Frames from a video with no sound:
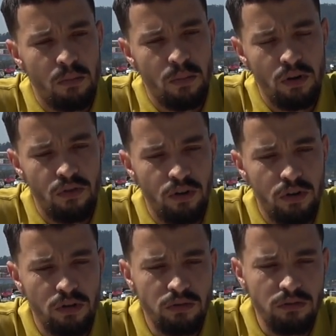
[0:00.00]
Bueno,
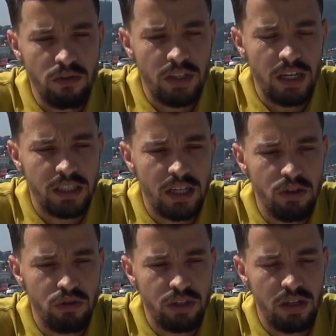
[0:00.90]
fueron tres
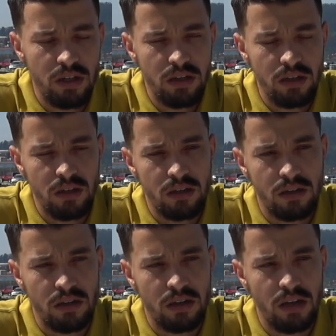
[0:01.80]
años en,
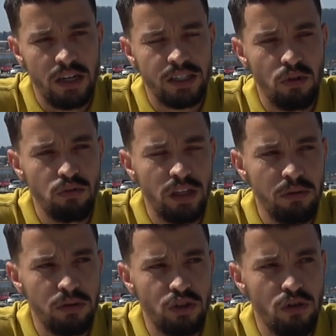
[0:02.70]
en segunda
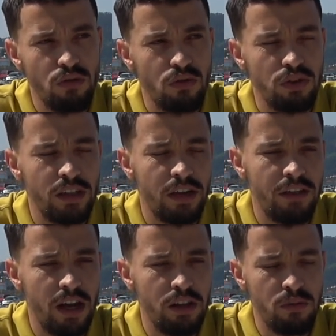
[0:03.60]
división, donde el
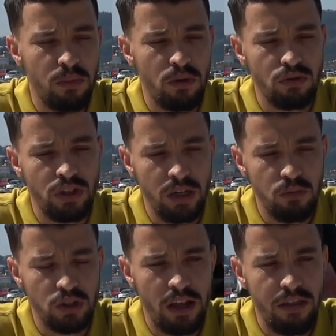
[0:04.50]
tercer año pues,
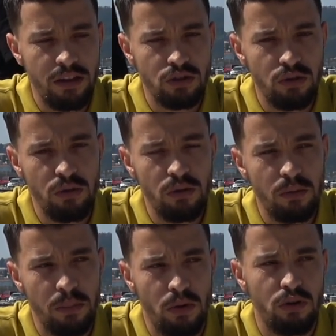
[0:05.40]
conseguimos el ascenso,
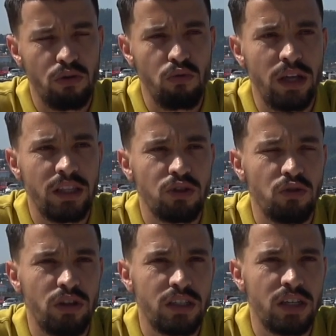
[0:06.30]
pero durante
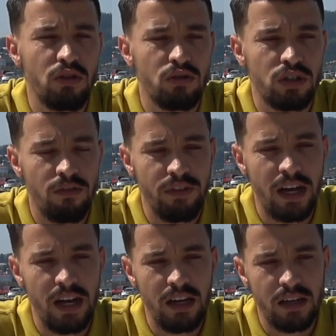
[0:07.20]
esos tres años al
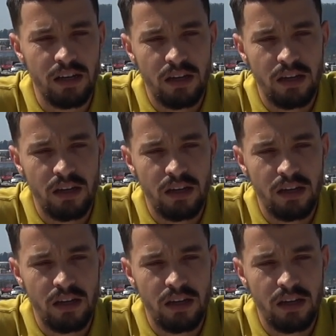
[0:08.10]
final